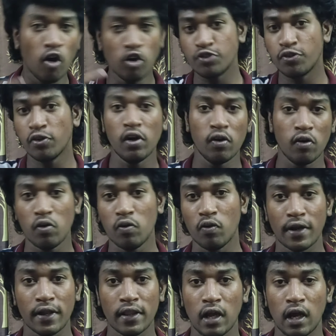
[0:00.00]
ஹவுஸ்ஃபுல்
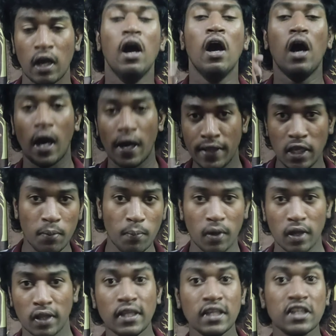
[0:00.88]
ஒன்று வருதா
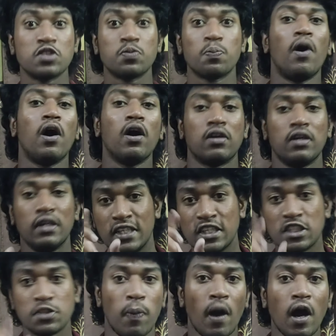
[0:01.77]
அதே மாதிரி தான் இந்த ஸ்பாட்
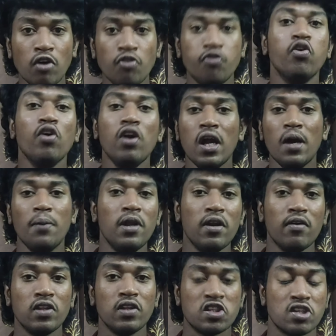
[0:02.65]
இந்த ஸ்பாட் ஃபுல்
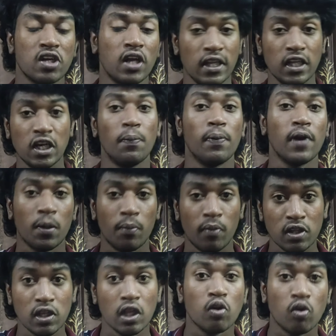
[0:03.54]
அப்படின்னு வந்துருச்சுன்னா
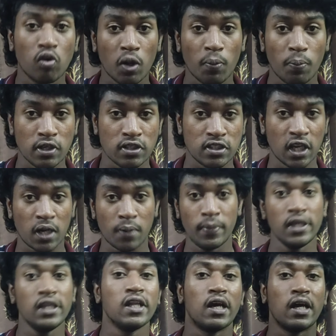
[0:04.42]
அதுக்கப்புறம் நம்ம வந்து அதுக்குள்ளே போய்
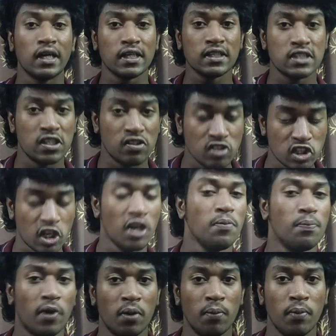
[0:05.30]
சேர முடியாது அந்த கண்டஸ்ட்ல
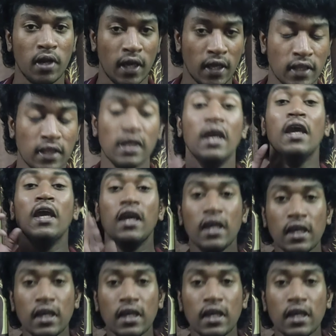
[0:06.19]
வந்து ஜாயின் பண்ண முடியாது